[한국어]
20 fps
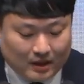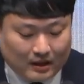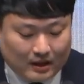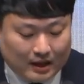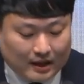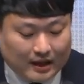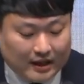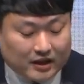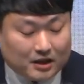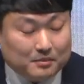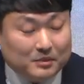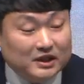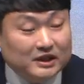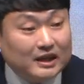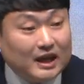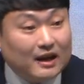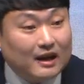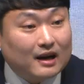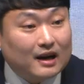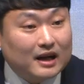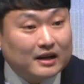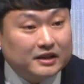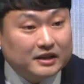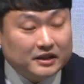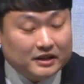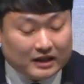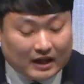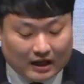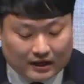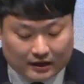하나님은 타락한
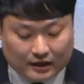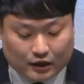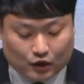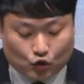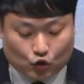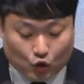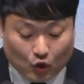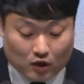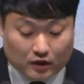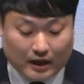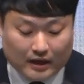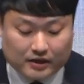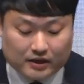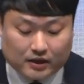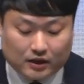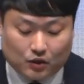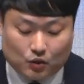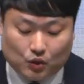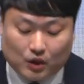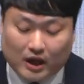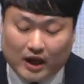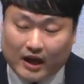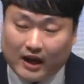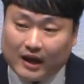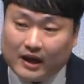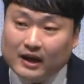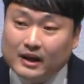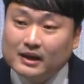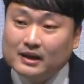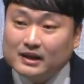인간을 구원하시기
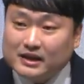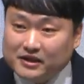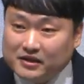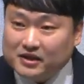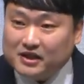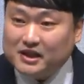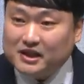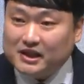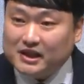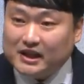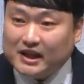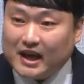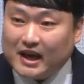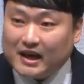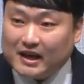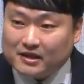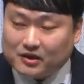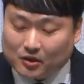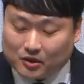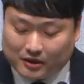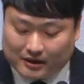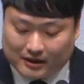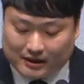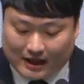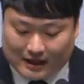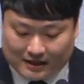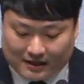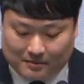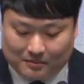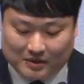위해 끈질기게
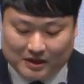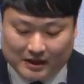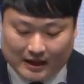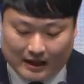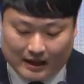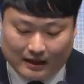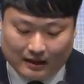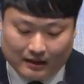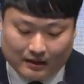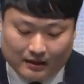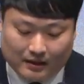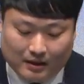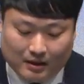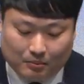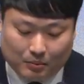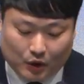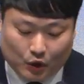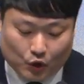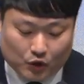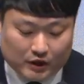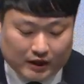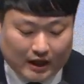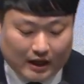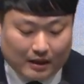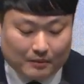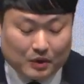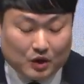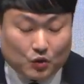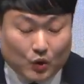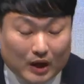설득하십니다. 비록
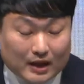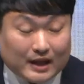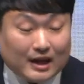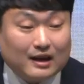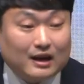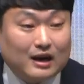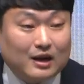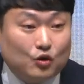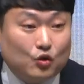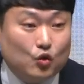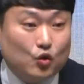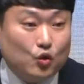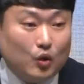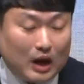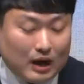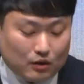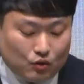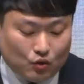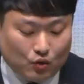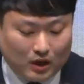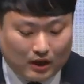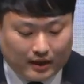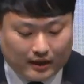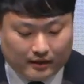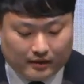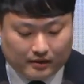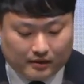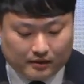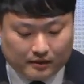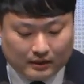사람이 완악하고
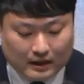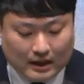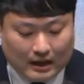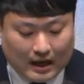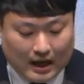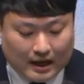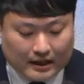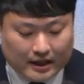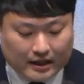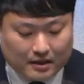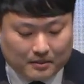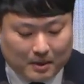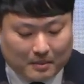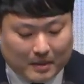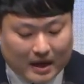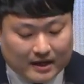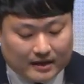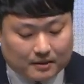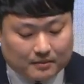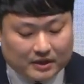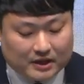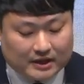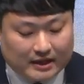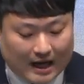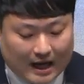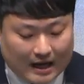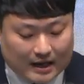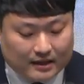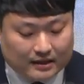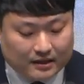완고하여 하나님의 말씀을
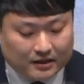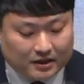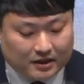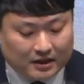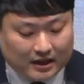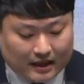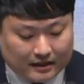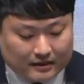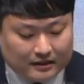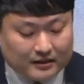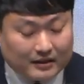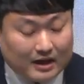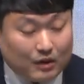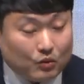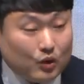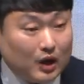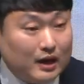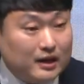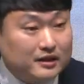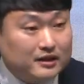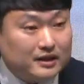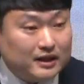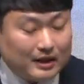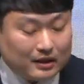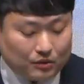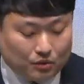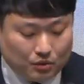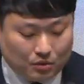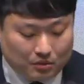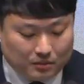잘 듣지 않는다고
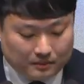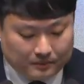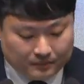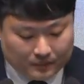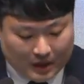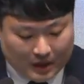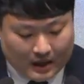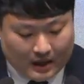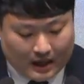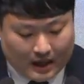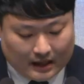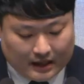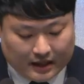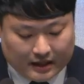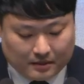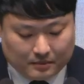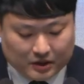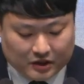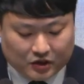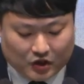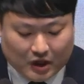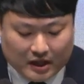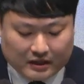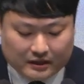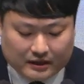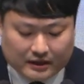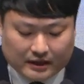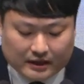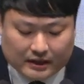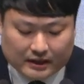할지라도 하나님은
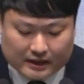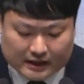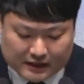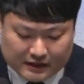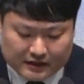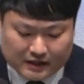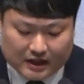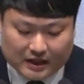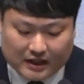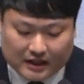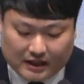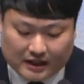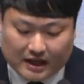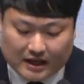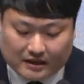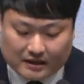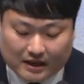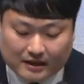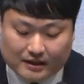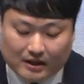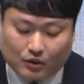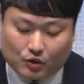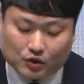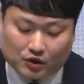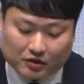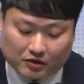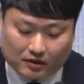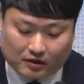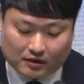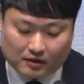죄인들을 끈기 있게
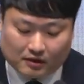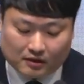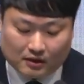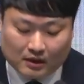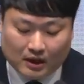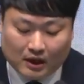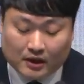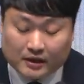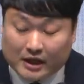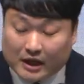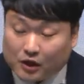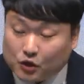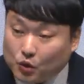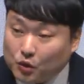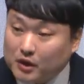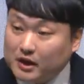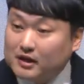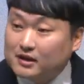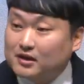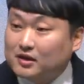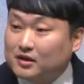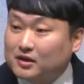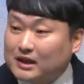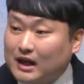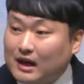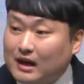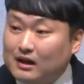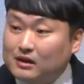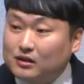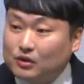찾아오셔서 계속해서
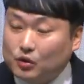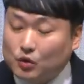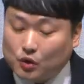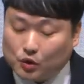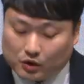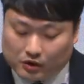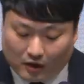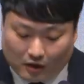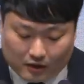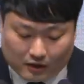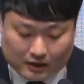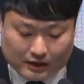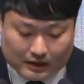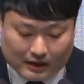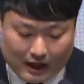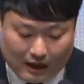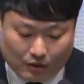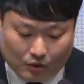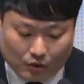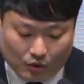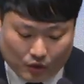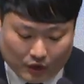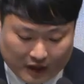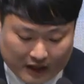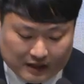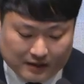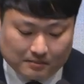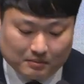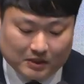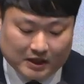사랑으로 설득하고
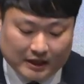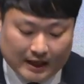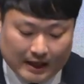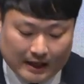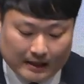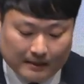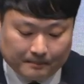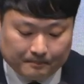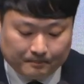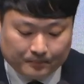계십니다.